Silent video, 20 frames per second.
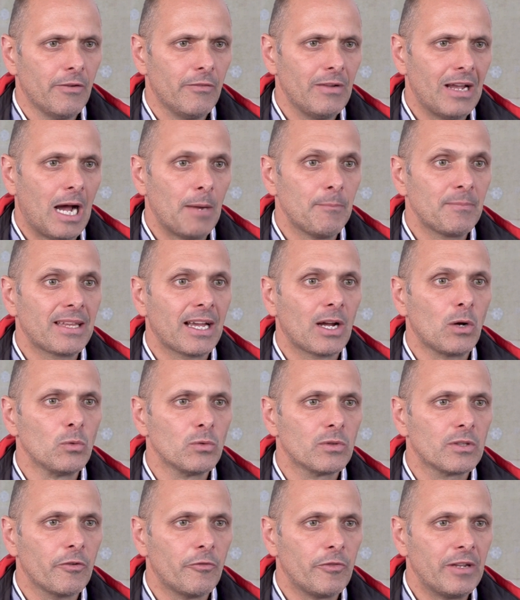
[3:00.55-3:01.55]
Wir haben
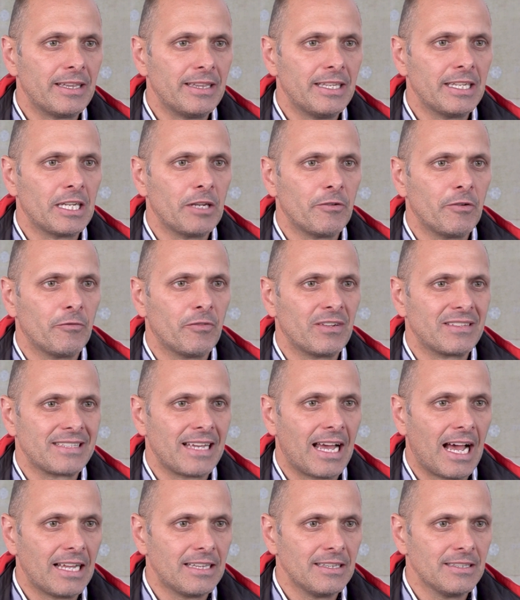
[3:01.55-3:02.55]
darunter fertige
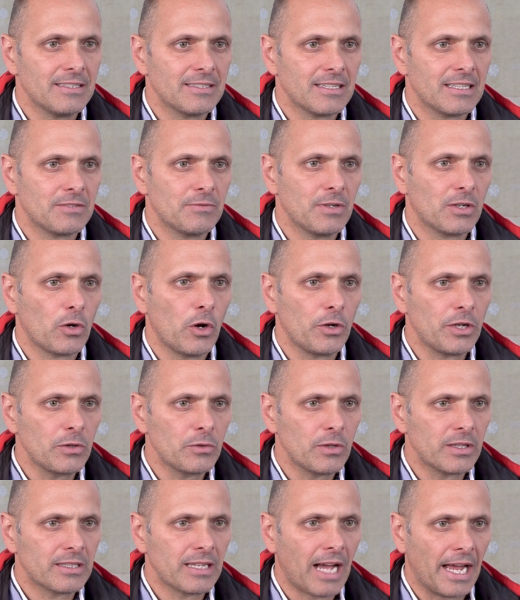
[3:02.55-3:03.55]
Fassaden, das heißt, wir
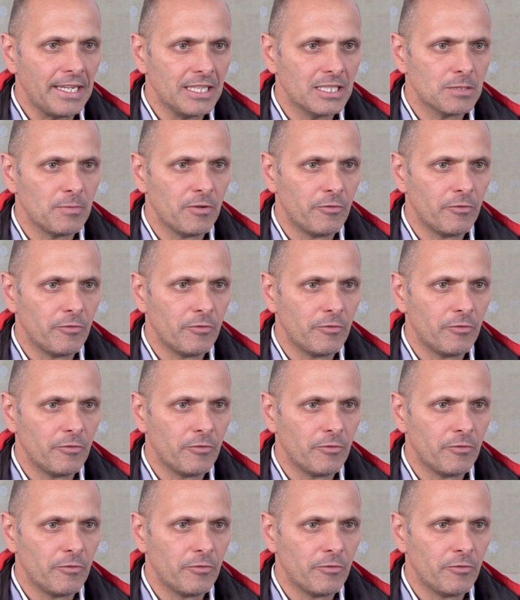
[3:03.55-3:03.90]
können dort gar nichts